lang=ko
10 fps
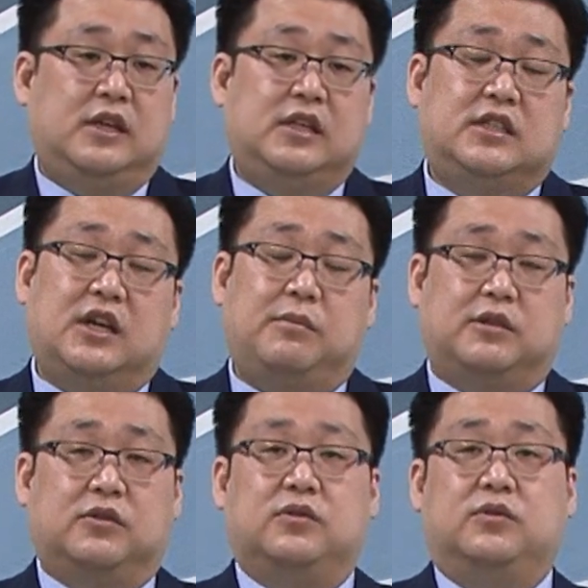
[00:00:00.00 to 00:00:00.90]
이스라엘
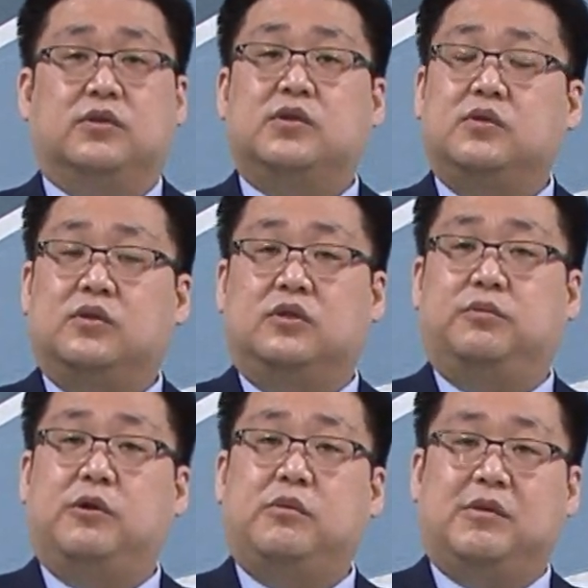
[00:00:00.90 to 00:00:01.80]
백성들도 성도들
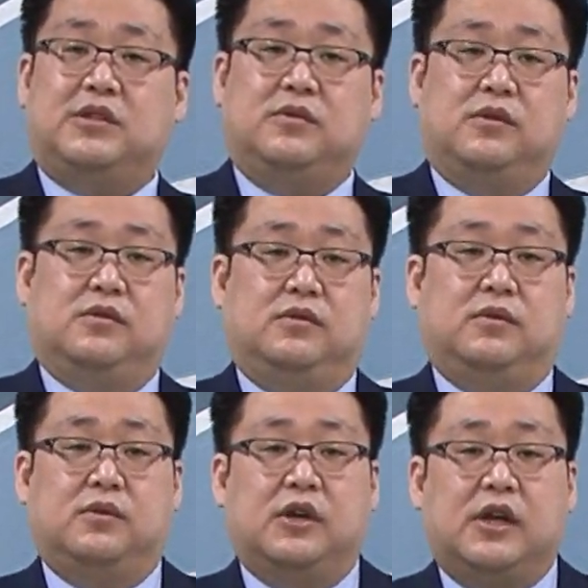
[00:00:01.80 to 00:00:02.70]
평범한 성도들도